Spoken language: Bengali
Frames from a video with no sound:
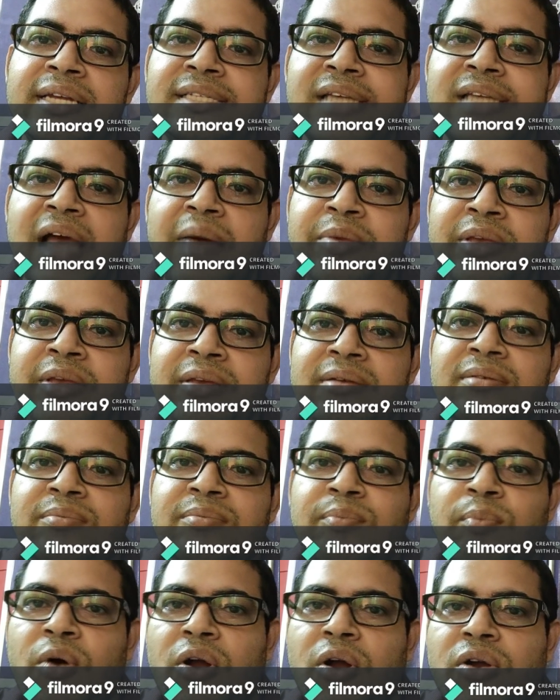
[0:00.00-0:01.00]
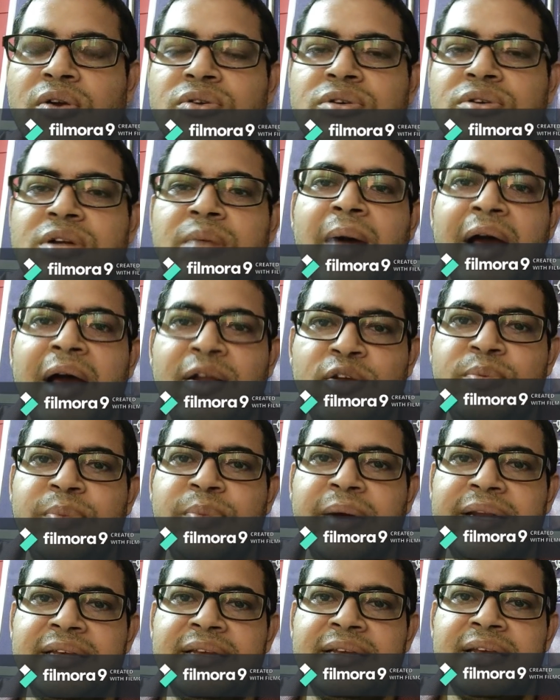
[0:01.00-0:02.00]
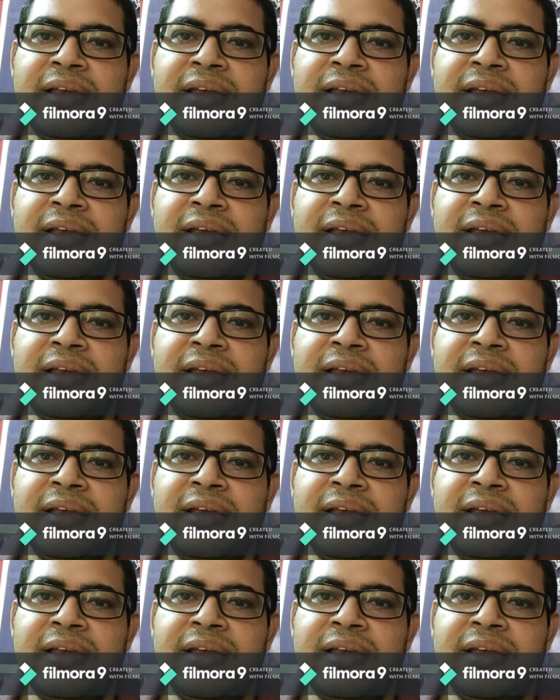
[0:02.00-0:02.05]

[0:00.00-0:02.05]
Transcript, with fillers: যে আমি পড়ানোটা ভালোই পারি